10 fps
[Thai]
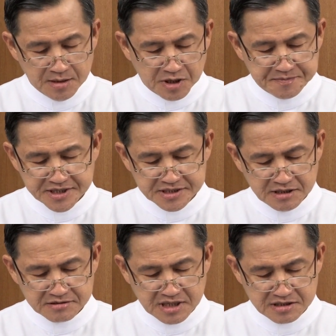เพราะพระเจ้า
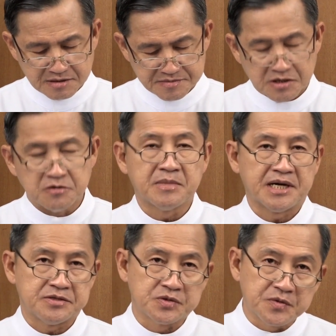ตรัสกับเราใหม่
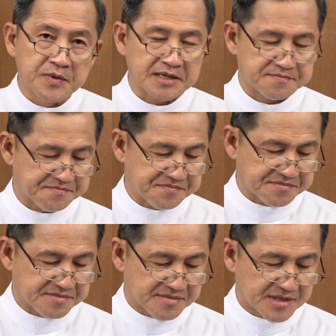ทุกวัน
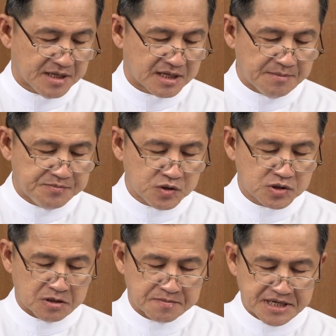คำพูด
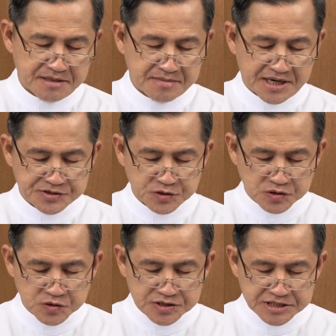ของพระใหม่สด
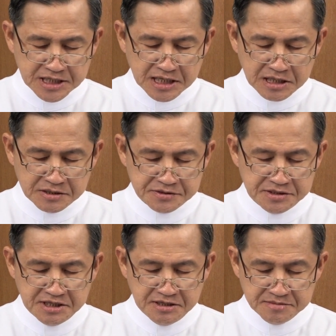ทุกเช้า
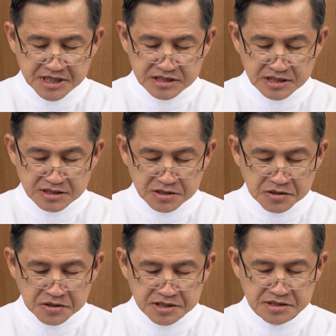เมื่อตื่นน
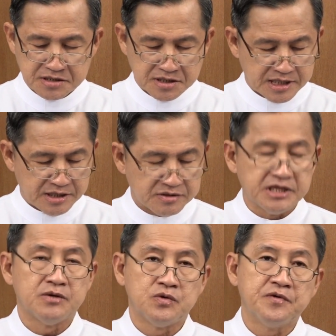อนแล้ว
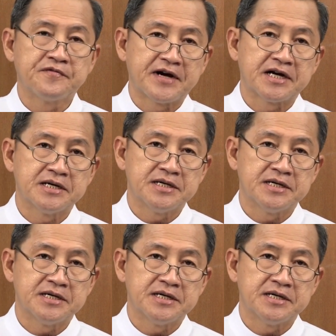เงี่ยหูฟัง